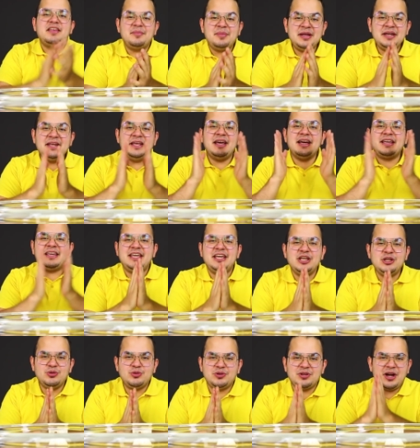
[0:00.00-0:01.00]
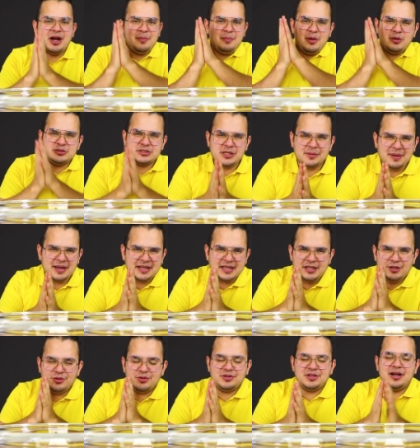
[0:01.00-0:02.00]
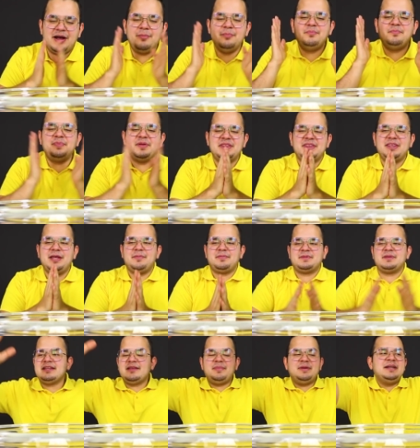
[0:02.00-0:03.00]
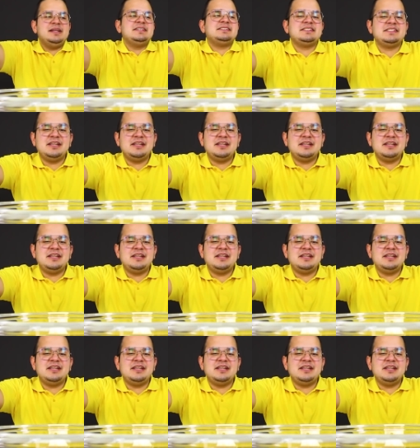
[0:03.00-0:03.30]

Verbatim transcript: 8 كيلو جرام او 7 كيلو جرام بالضبط طبعا